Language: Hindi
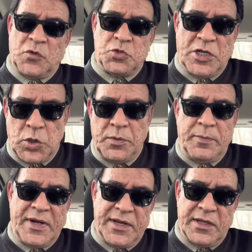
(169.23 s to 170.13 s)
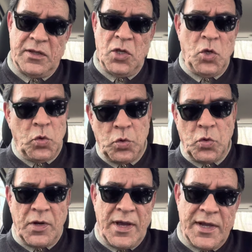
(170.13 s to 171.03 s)
जो जेलों में बैठे हैं उनको
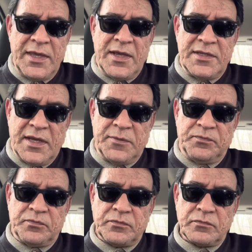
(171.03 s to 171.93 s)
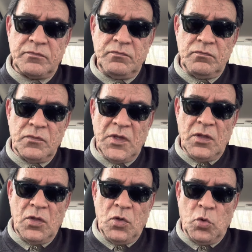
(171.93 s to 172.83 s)
रिहा किया जाए
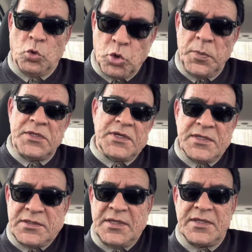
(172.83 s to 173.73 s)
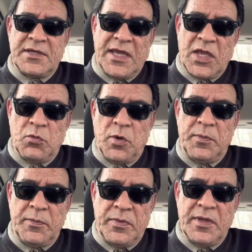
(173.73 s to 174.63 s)
उनको भी चांस दिया जाए कि वो
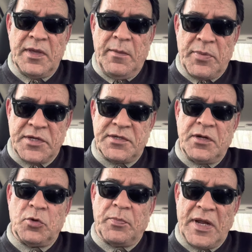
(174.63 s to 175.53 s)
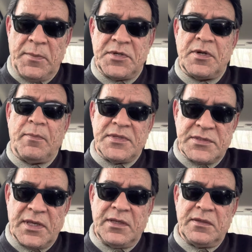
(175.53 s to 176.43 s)
भी प्रेसिडेंट और प्राइम मिनिस्टर बन
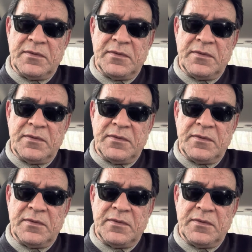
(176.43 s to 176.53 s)
सकें